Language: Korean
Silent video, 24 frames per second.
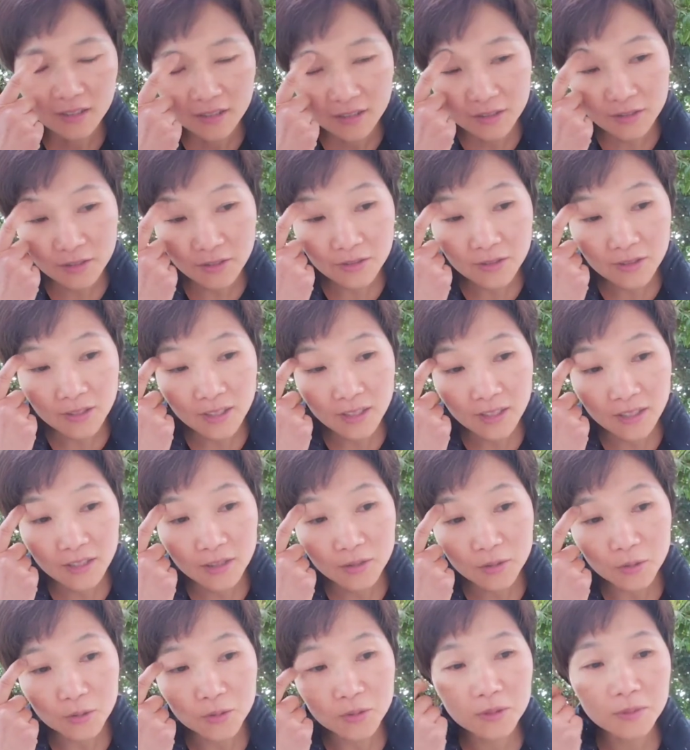그런데
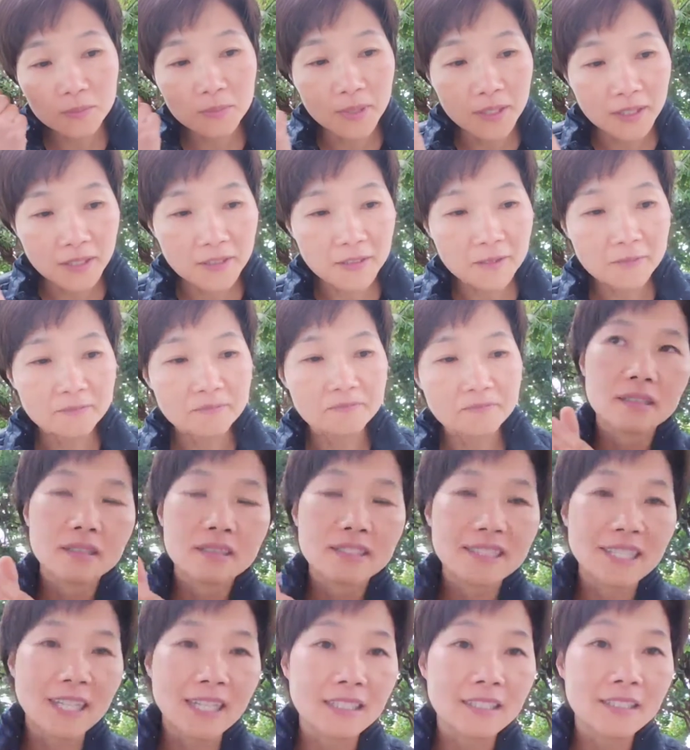요즘에
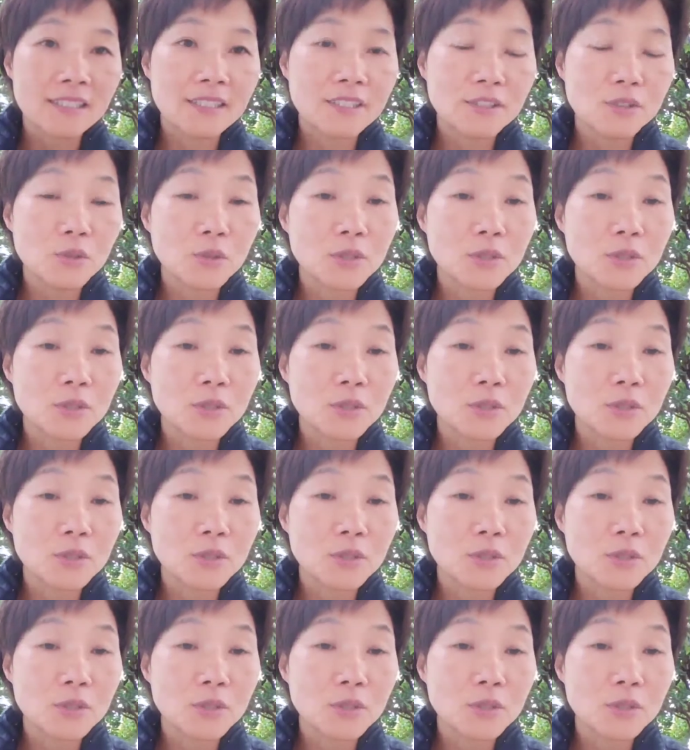장기도